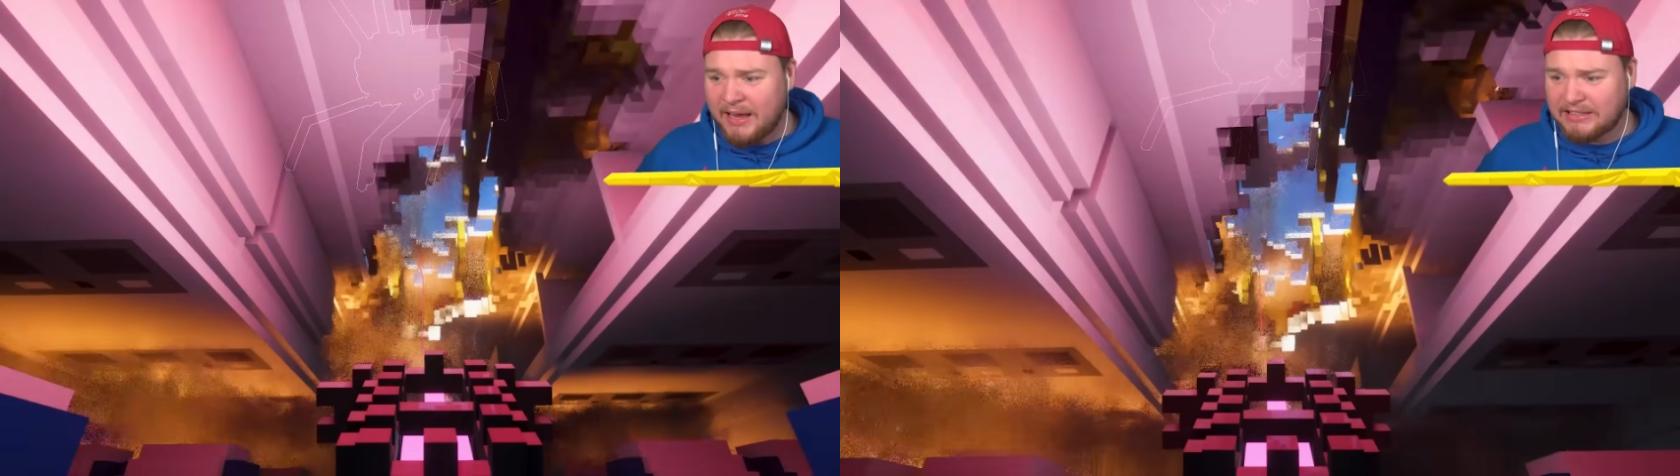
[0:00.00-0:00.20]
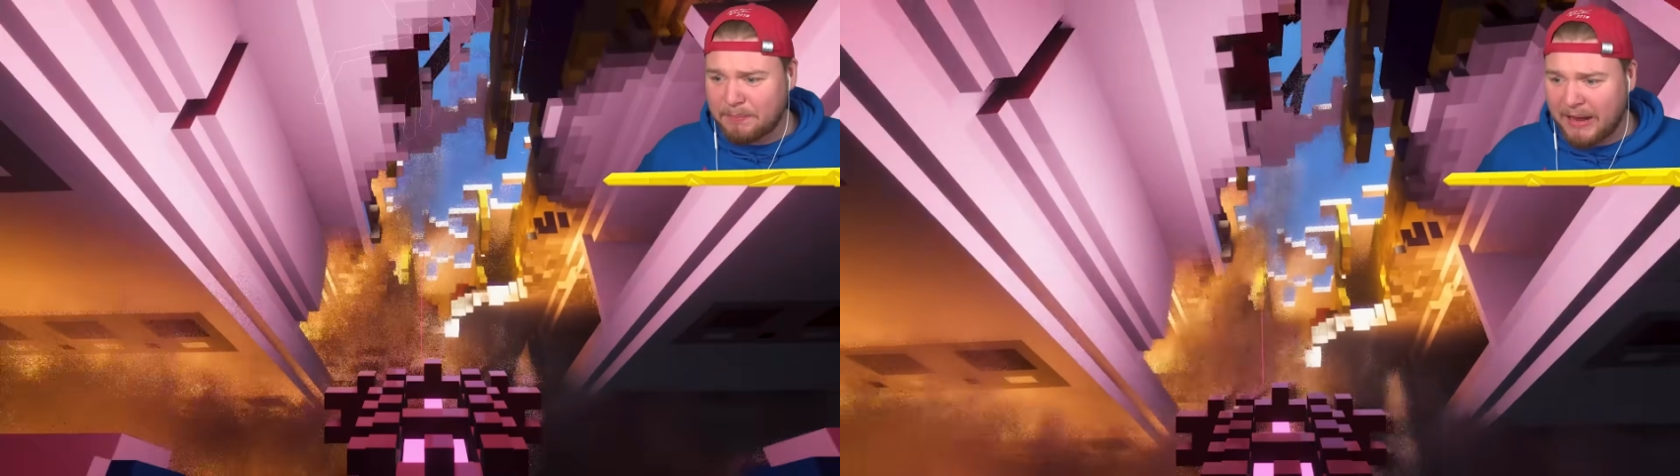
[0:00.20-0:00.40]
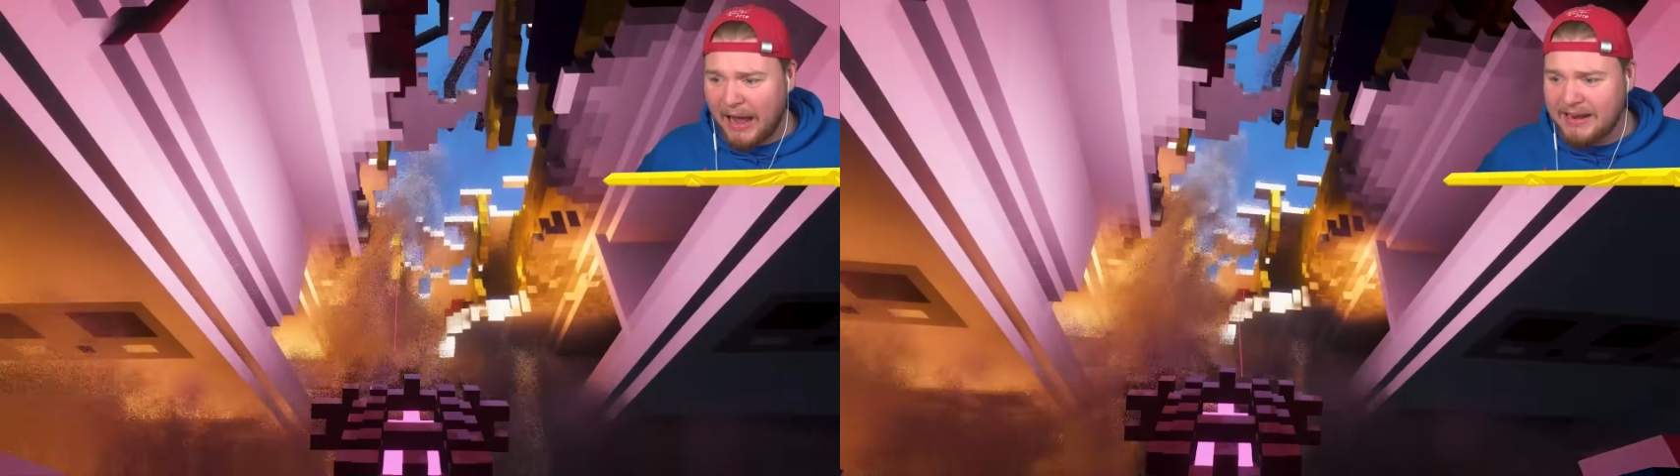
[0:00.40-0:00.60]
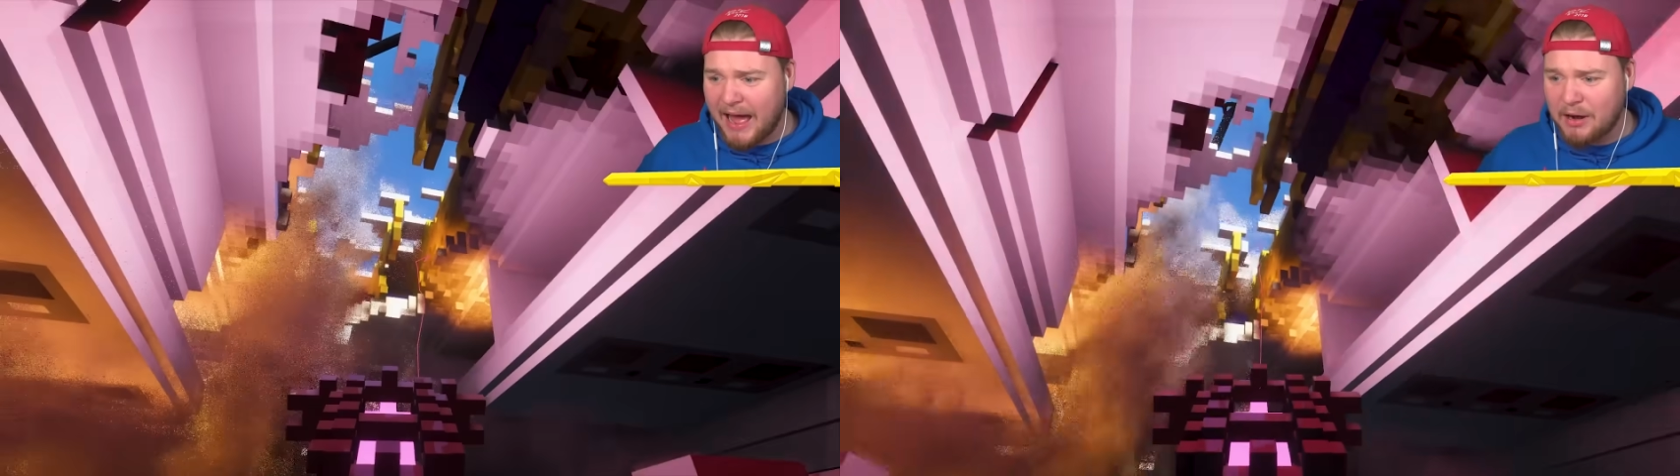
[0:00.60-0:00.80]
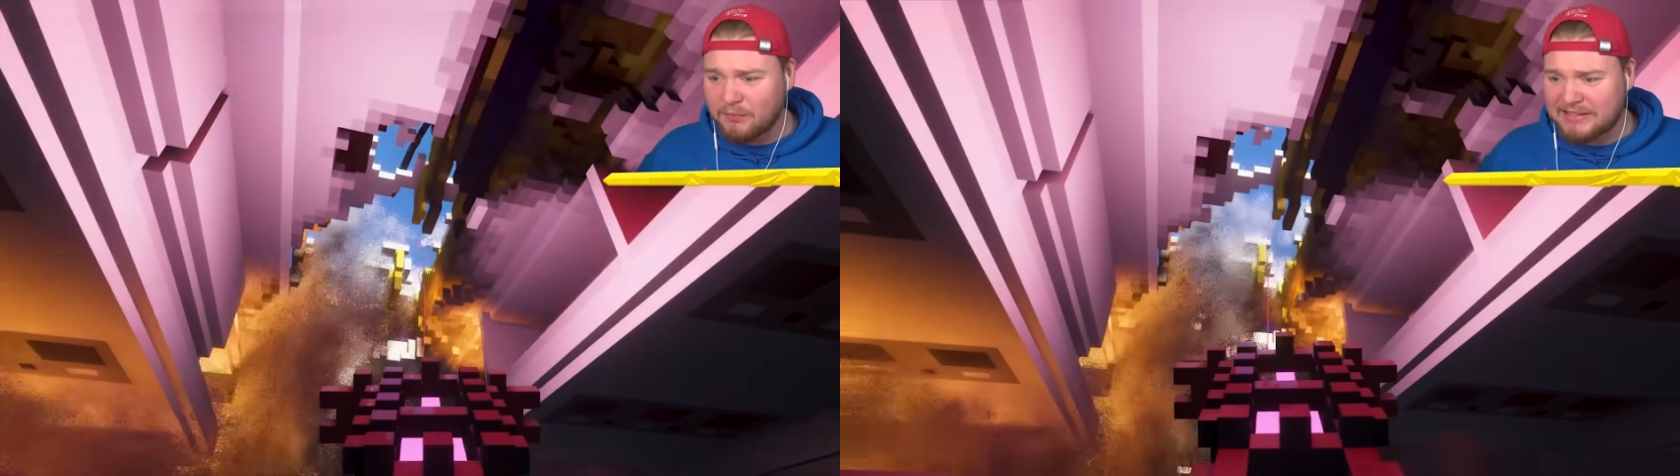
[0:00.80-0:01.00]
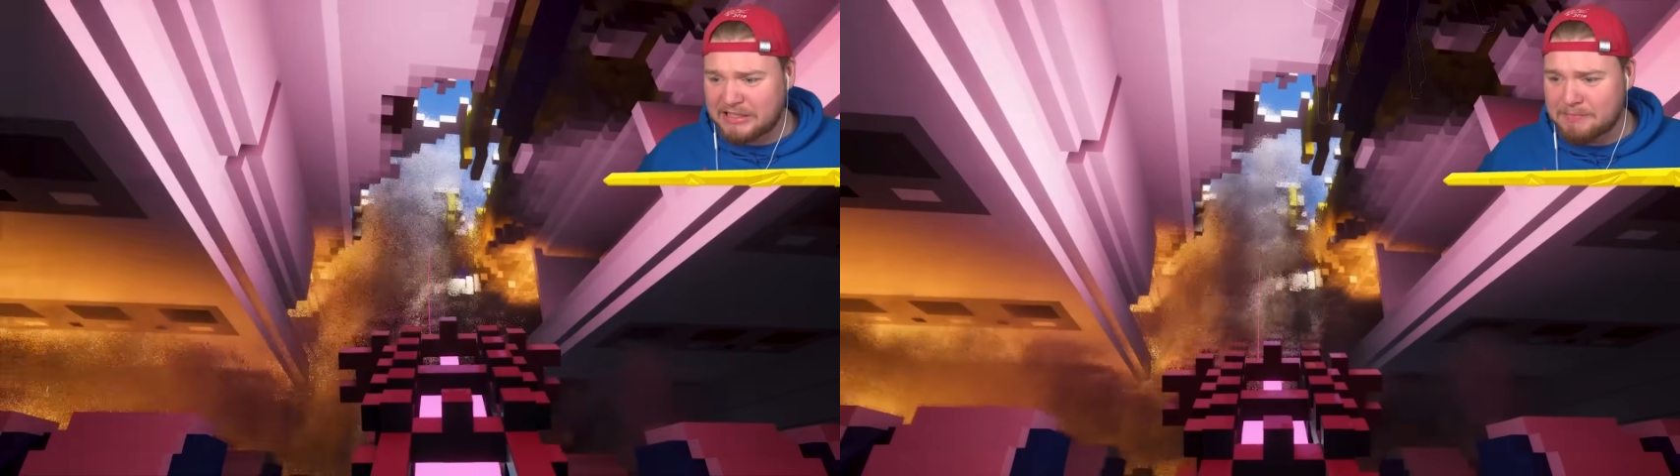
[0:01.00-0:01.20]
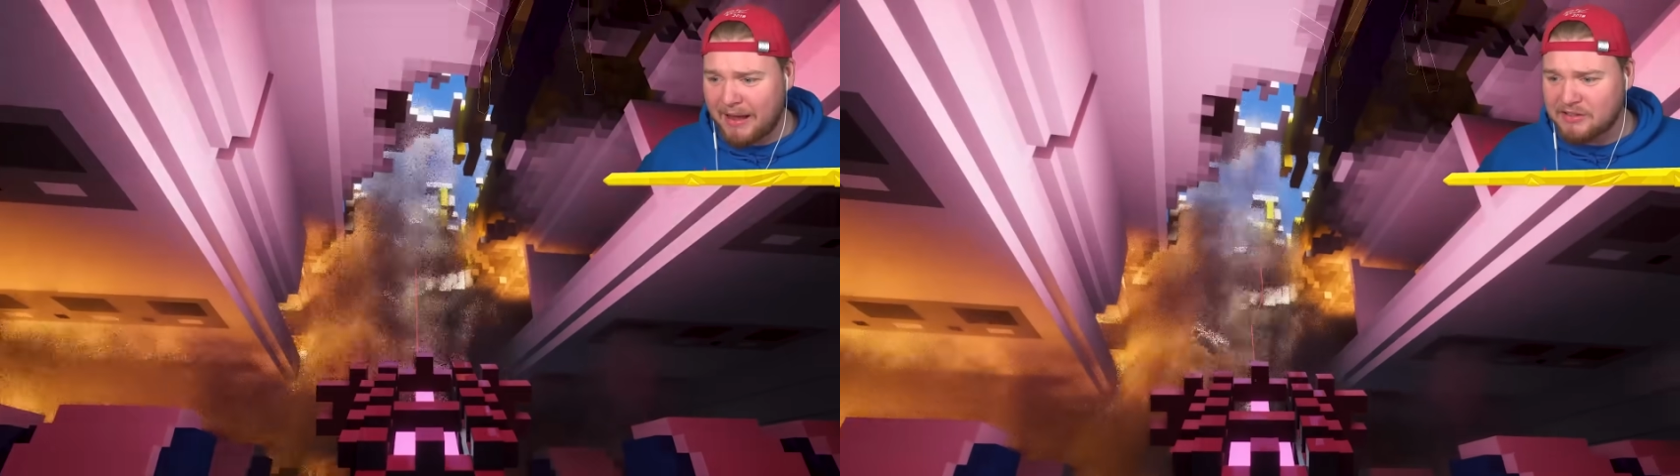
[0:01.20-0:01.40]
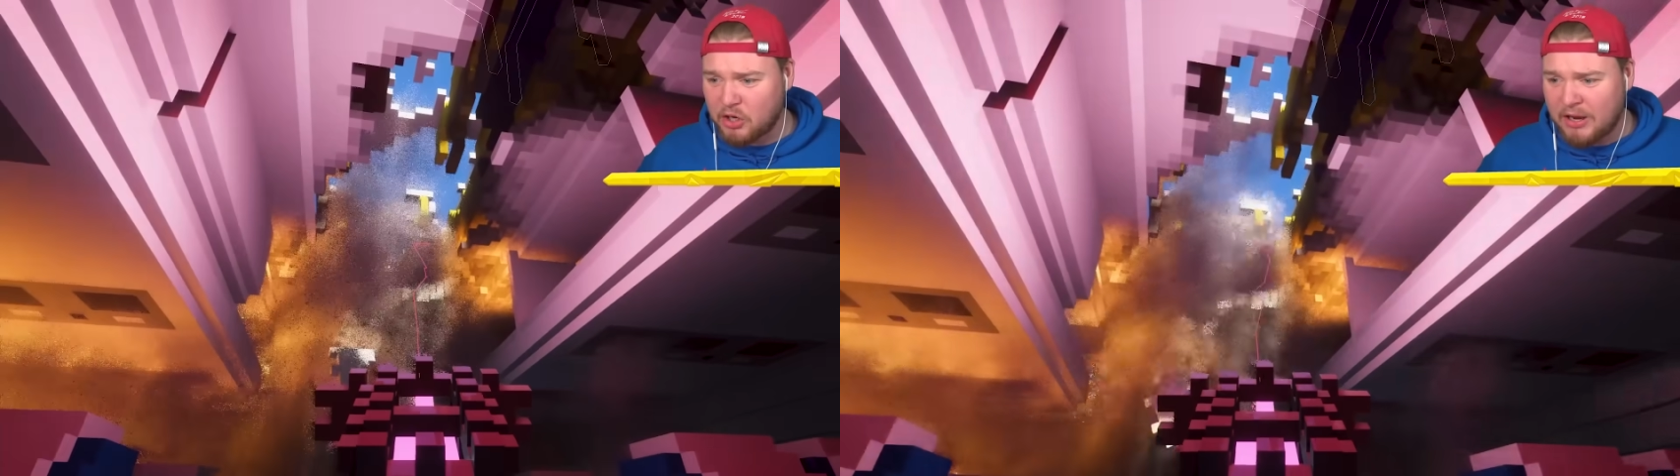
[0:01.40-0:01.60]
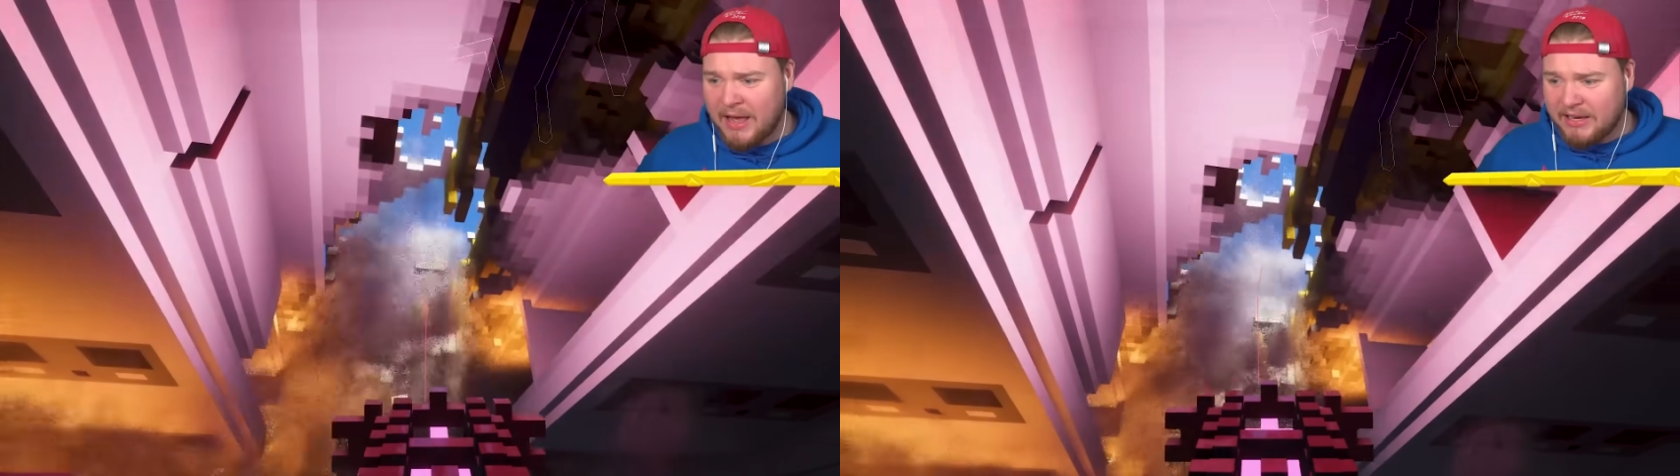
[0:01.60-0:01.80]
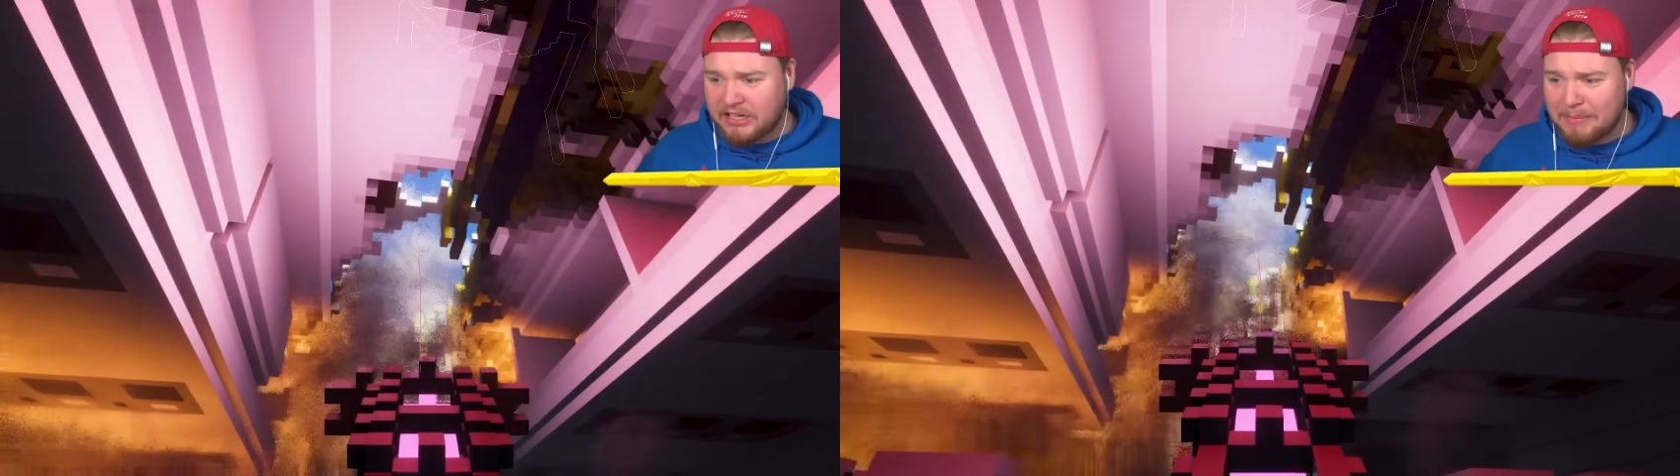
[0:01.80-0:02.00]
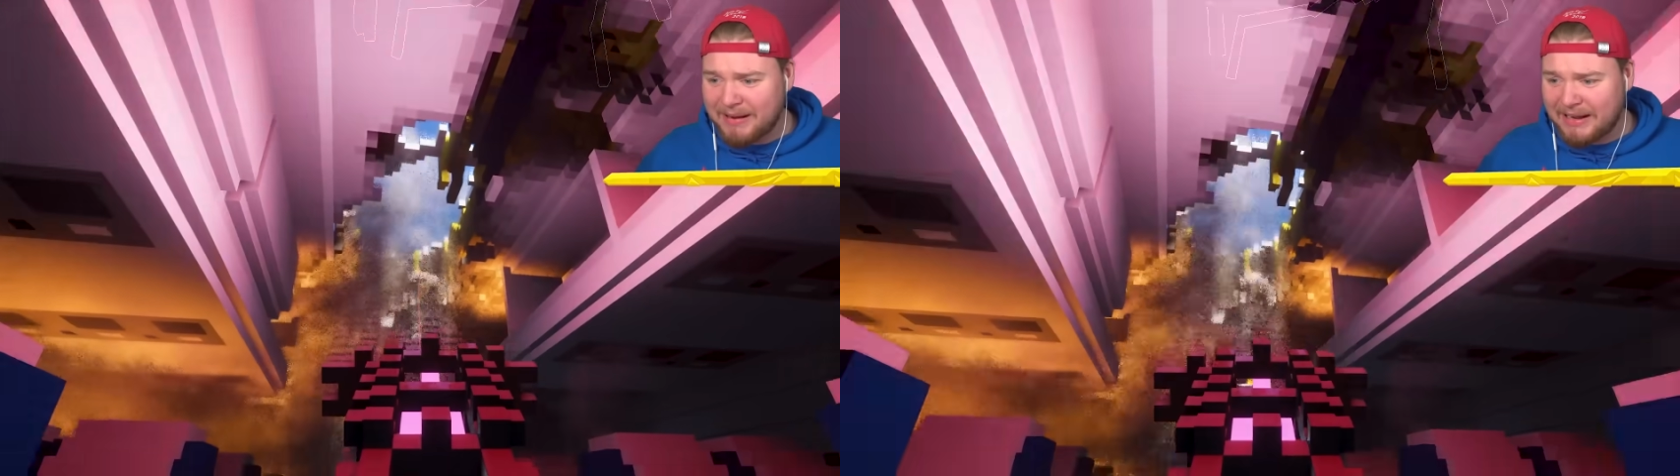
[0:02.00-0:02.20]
Ich habe keine Ahnung, was ich machen soll. Ich kann